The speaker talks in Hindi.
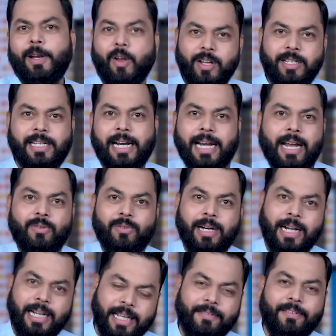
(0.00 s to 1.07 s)
भी लॉन्च कर रहा है
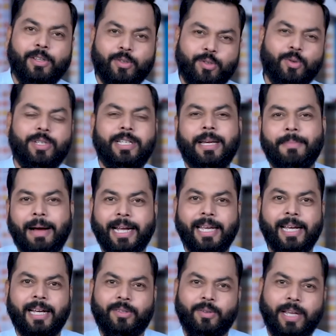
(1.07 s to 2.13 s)
उनका टीवी तो सोचिए
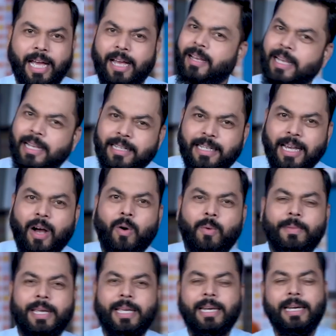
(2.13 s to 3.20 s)
बाकी का तो क्या
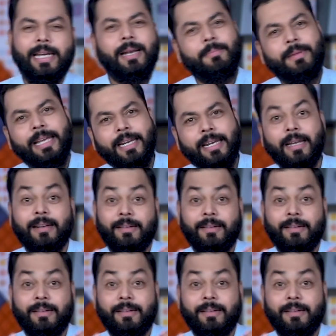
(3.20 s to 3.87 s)
शाओमी रियलमी